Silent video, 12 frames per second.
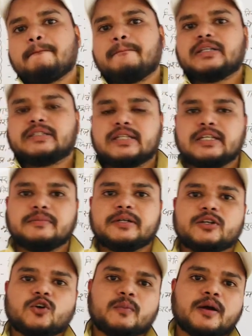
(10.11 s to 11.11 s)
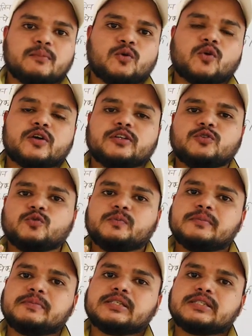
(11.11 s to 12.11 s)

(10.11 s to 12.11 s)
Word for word: पिछली वीडियो में हम लोगों ने यू पी